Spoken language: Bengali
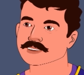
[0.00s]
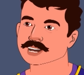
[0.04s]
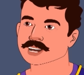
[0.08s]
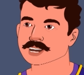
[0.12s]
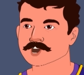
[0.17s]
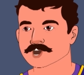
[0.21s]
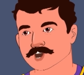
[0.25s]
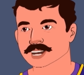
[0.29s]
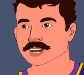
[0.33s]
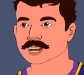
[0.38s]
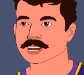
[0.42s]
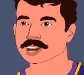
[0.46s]

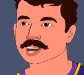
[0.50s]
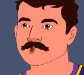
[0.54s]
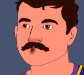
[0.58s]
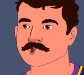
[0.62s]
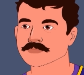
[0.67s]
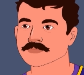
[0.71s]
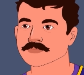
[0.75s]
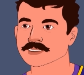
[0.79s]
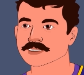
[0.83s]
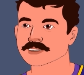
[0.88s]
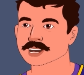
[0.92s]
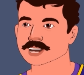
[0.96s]
মাইনের
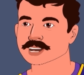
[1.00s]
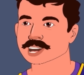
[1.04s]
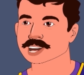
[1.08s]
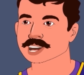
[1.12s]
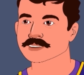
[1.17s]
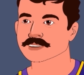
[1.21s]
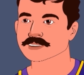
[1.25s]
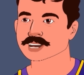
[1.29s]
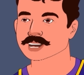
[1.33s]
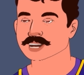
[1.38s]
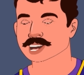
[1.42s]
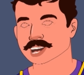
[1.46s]
কথা তুমি
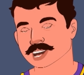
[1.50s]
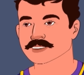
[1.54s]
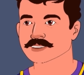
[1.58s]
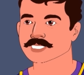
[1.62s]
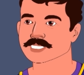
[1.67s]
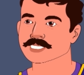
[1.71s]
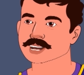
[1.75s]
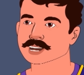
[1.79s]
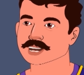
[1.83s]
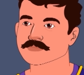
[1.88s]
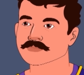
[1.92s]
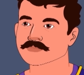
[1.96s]
ঠিক
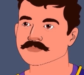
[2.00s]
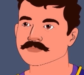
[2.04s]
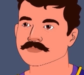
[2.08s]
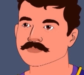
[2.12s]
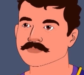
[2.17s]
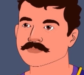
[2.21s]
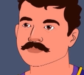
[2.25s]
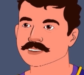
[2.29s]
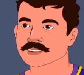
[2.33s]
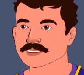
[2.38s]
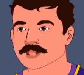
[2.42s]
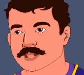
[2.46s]
মনে রাখো
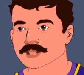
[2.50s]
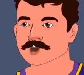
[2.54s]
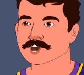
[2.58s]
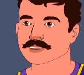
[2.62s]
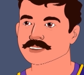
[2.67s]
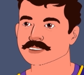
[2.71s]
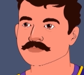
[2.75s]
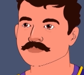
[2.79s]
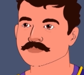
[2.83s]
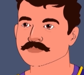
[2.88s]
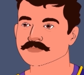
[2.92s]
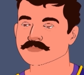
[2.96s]
এই
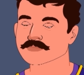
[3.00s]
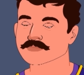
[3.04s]
নাও